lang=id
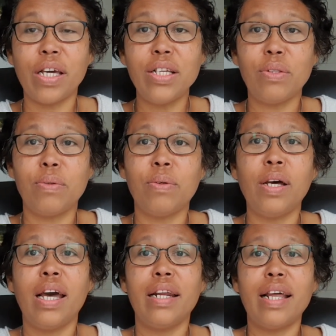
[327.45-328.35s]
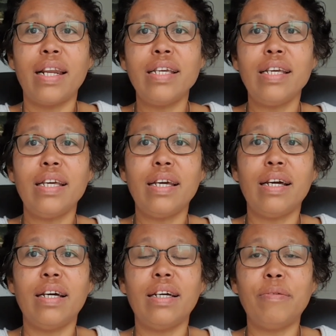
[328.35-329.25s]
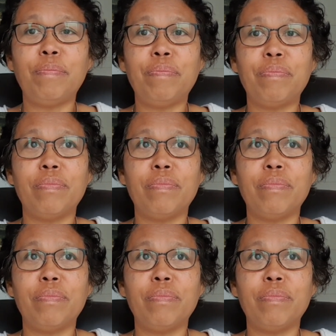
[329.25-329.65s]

itu dari um,